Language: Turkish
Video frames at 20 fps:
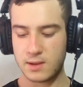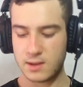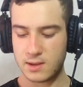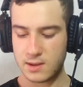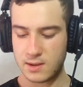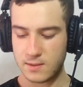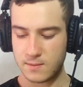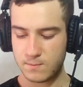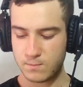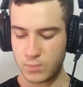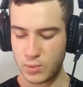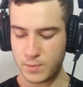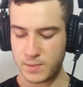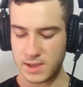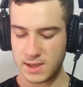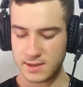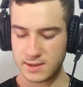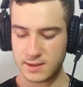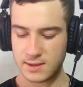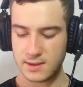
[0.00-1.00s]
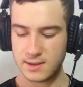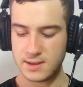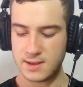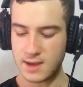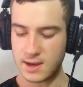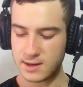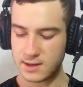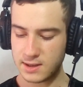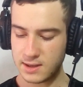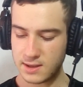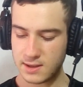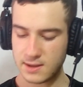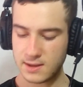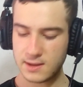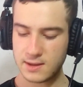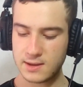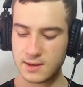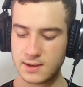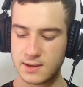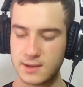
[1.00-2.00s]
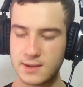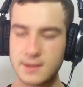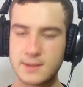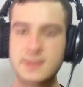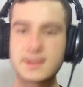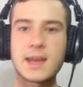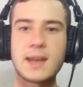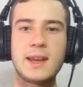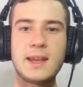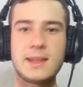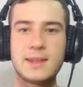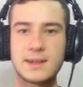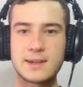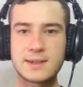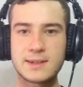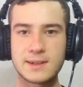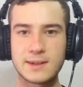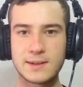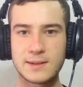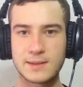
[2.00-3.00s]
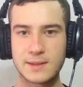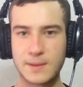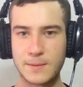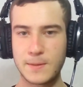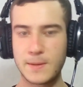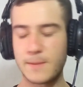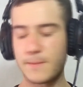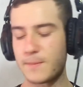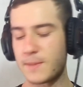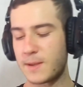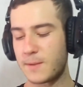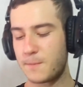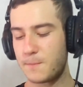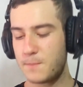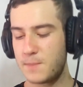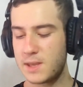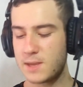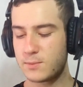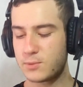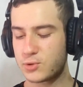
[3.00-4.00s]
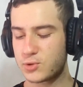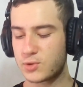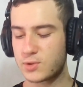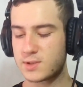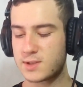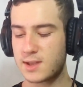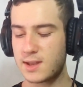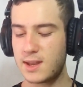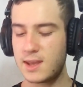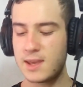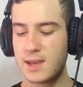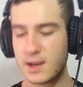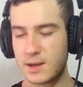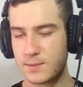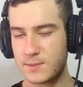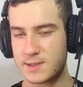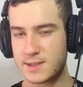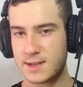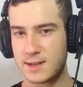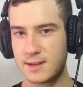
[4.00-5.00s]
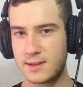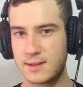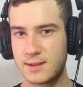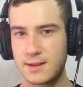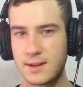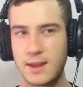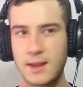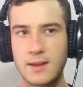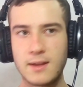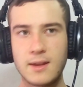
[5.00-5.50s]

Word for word: Ee, bu bir yarı senedir tamam mı? Bir buçuk sene, yarı bir senedir.